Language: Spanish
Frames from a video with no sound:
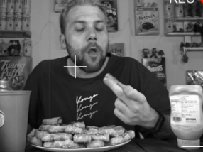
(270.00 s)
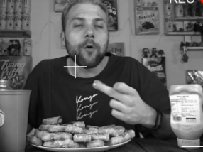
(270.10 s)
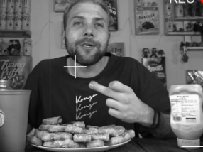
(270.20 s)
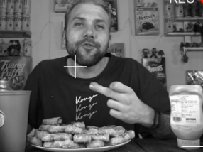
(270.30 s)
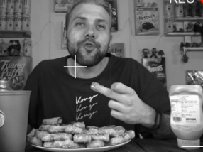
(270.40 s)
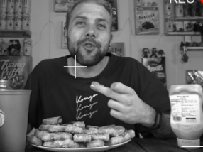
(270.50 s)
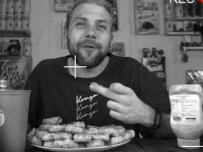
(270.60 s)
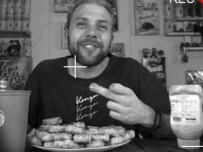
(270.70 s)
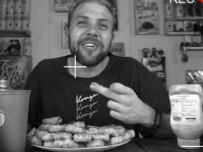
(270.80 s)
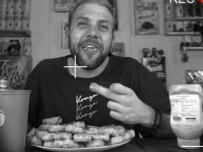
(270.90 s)
¿Cuánto te
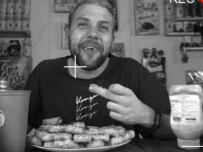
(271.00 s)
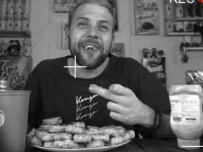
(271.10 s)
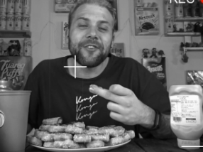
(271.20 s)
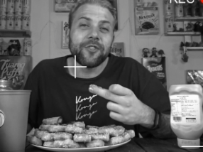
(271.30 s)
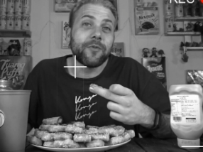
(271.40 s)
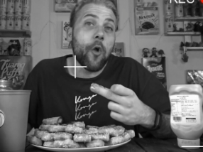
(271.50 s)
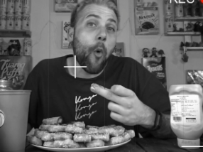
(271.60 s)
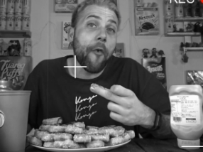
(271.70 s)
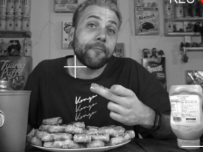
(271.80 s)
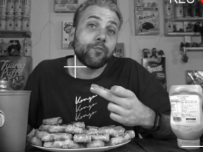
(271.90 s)
vas a quejar, no? Pero
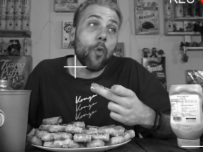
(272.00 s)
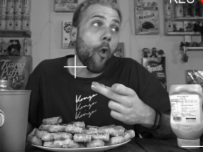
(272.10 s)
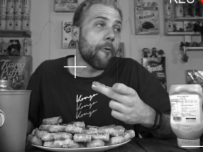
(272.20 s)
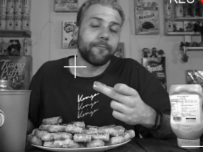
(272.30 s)
bueno.